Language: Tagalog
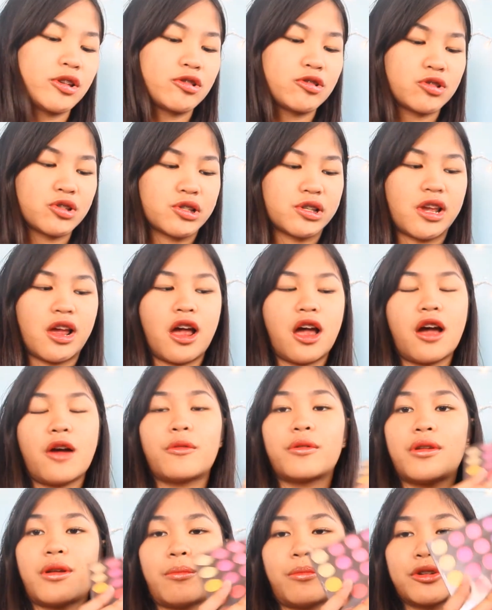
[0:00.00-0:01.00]
Ito siya,
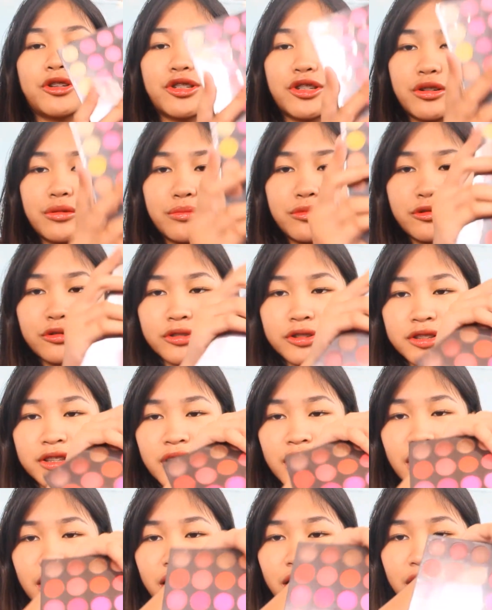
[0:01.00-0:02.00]
wala pa siya
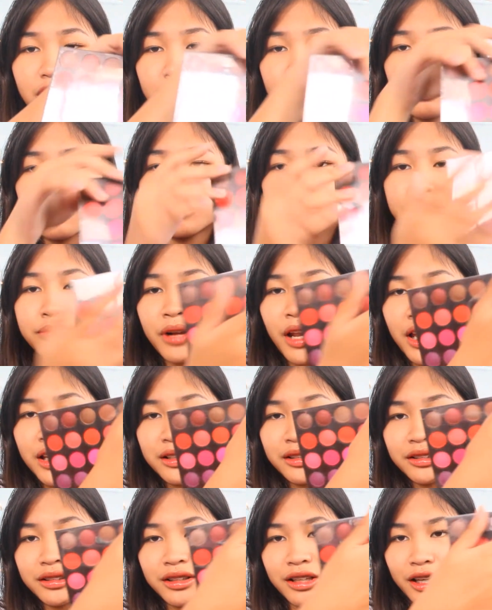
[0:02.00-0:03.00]
nabuksan.
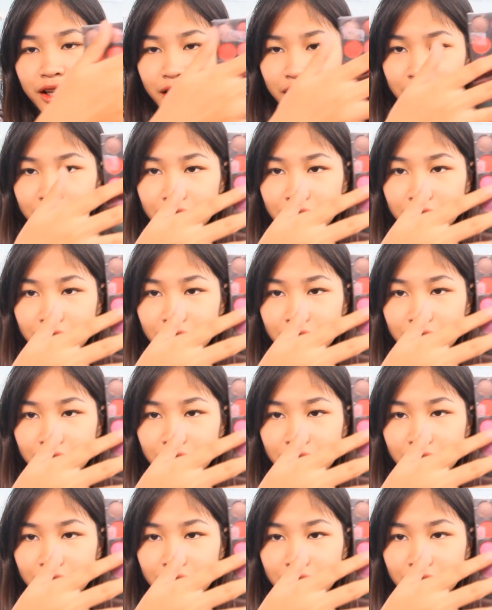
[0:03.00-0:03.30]
Plastic.